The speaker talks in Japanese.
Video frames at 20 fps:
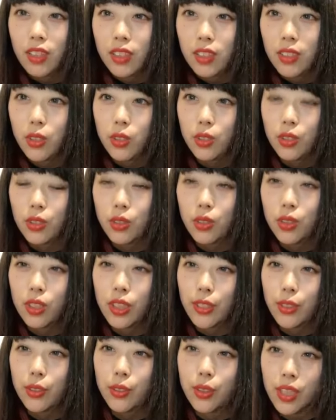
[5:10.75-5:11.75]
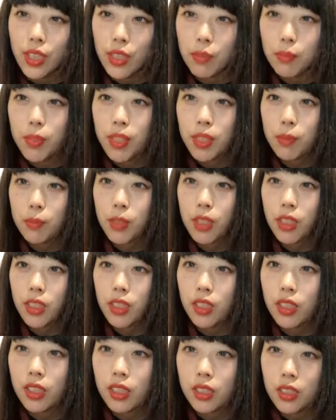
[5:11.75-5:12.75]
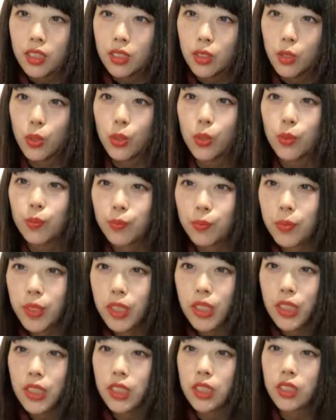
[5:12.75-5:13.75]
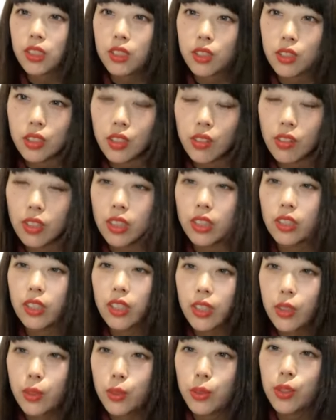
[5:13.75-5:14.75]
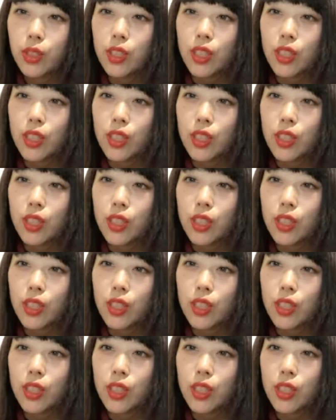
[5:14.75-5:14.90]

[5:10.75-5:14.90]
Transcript: そそうだよねみみそういつ来るか分かんないよ